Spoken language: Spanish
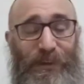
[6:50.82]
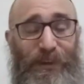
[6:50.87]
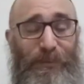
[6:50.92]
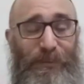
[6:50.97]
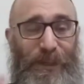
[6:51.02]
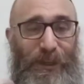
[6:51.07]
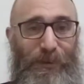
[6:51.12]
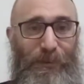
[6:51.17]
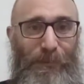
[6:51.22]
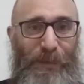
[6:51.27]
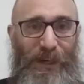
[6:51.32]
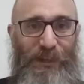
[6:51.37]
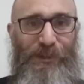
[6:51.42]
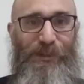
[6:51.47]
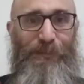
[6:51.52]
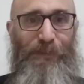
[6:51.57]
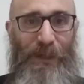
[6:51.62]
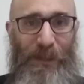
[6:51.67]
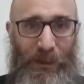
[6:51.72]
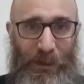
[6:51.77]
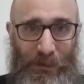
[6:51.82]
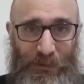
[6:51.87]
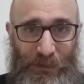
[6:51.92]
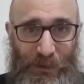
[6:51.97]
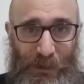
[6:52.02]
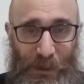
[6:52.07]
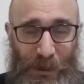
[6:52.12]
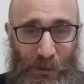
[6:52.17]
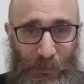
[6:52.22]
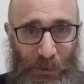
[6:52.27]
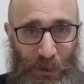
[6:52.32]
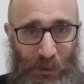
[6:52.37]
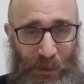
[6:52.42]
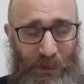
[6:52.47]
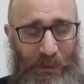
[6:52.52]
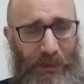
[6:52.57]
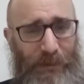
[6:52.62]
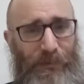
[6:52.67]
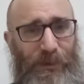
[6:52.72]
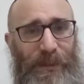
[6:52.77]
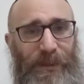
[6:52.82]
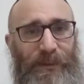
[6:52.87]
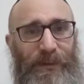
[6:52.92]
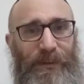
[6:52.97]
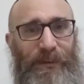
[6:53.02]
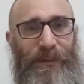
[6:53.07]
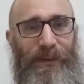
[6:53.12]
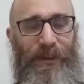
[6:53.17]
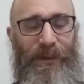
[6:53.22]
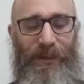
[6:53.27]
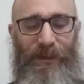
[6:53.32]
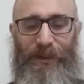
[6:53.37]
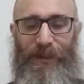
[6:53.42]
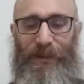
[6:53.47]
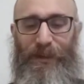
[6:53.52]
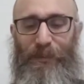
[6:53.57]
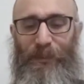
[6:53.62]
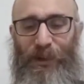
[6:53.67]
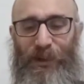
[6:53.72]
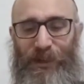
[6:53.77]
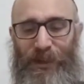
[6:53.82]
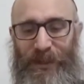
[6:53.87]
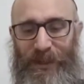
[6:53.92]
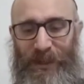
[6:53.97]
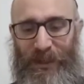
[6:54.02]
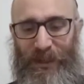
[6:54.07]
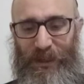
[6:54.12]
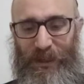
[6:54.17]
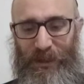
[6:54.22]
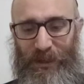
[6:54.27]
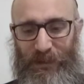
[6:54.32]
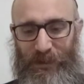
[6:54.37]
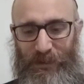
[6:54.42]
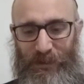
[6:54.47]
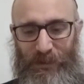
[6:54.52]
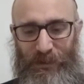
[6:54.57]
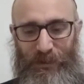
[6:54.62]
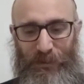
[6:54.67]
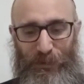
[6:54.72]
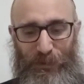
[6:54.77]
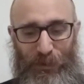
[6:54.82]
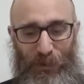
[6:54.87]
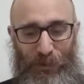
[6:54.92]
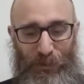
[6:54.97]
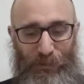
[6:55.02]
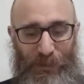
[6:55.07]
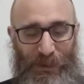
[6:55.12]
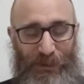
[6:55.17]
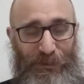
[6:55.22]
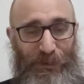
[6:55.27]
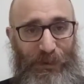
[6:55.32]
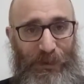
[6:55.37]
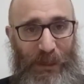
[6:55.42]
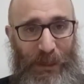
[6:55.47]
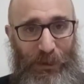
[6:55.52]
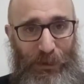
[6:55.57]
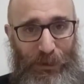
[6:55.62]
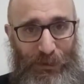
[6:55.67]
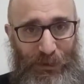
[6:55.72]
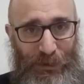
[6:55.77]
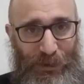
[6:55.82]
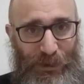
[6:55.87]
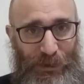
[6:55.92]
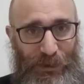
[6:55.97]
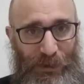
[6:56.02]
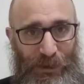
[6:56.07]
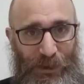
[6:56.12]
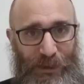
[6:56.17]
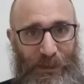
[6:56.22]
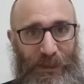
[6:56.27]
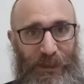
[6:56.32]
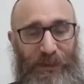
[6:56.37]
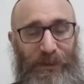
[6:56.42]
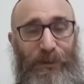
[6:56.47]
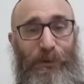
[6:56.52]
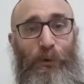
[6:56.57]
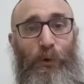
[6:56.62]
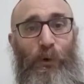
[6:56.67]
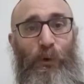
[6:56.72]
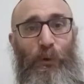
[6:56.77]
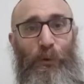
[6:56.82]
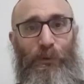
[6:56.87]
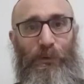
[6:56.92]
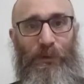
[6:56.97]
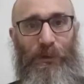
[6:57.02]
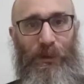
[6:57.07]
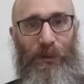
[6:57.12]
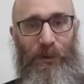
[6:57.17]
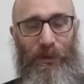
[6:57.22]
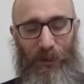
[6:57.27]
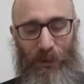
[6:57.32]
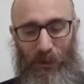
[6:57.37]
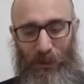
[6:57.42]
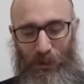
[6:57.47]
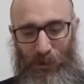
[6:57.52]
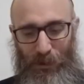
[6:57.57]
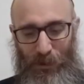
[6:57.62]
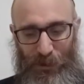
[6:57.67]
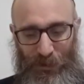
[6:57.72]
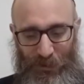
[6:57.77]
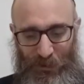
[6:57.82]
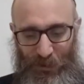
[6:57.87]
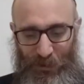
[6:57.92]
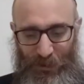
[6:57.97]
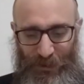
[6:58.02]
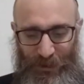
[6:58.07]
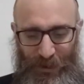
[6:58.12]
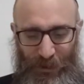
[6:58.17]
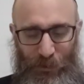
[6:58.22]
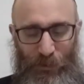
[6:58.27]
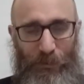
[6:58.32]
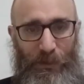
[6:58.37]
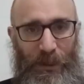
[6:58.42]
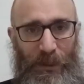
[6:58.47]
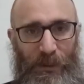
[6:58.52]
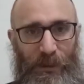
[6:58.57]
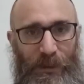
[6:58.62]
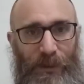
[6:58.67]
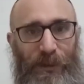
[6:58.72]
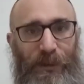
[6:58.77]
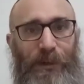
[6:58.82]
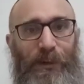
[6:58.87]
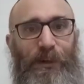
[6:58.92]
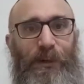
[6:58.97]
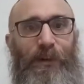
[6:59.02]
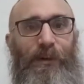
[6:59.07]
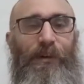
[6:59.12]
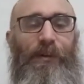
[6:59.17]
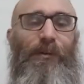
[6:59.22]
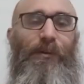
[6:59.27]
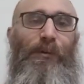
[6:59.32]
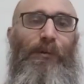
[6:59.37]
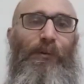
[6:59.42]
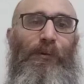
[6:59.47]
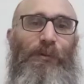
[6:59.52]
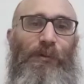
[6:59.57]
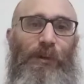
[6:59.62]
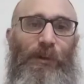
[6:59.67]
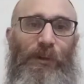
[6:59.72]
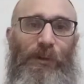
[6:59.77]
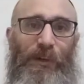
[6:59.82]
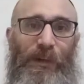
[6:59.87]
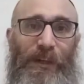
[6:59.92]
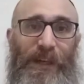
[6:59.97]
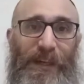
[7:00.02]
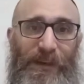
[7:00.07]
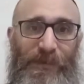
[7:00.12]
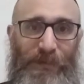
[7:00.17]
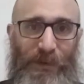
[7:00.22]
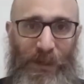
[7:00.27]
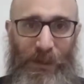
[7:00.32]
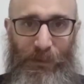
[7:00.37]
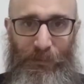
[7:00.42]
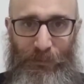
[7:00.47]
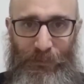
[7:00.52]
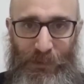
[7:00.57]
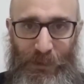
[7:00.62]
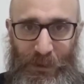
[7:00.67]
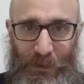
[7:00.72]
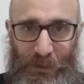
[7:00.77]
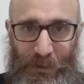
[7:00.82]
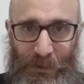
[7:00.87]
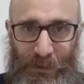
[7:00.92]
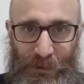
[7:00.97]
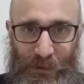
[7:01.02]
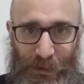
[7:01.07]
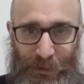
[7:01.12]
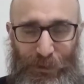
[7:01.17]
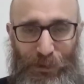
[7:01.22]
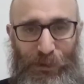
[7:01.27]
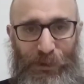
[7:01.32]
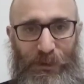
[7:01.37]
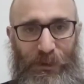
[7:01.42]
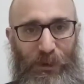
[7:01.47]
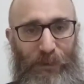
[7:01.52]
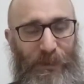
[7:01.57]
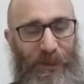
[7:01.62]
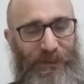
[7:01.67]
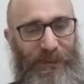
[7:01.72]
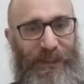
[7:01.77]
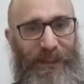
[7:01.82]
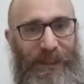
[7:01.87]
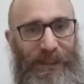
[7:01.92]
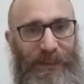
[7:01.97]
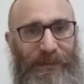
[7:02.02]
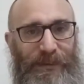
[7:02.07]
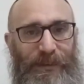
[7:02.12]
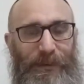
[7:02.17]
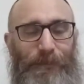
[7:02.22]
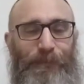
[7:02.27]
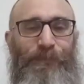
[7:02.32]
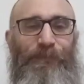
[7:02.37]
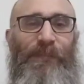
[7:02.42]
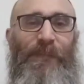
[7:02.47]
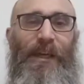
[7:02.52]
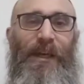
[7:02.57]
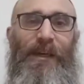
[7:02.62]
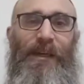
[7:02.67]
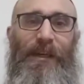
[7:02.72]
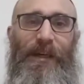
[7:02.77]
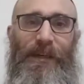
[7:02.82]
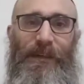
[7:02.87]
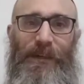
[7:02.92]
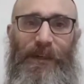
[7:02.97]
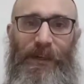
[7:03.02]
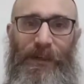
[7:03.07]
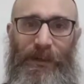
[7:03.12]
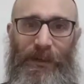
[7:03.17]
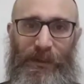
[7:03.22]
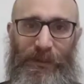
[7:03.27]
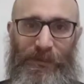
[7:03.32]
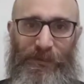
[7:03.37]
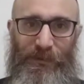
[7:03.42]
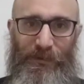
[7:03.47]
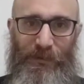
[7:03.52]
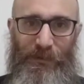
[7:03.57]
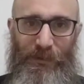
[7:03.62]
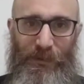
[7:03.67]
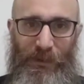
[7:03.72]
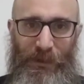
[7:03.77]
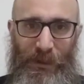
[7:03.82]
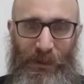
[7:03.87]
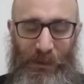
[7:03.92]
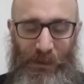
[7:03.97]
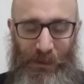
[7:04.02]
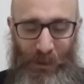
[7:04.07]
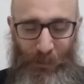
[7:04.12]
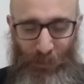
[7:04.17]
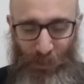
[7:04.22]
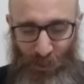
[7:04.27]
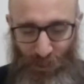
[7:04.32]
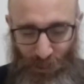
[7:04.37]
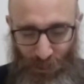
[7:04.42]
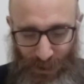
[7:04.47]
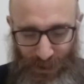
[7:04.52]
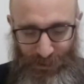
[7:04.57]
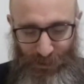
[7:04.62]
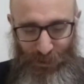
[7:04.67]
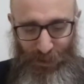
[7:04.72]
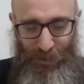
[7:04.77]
nombrado en Parchas Pinjas. Pero ahora tenemos que entender por qué son mencionados los hijos de Koirach junto con los hijos de Reuben y no junto con los Levín, que son contados más adelante. Y la idea es que por cuanto,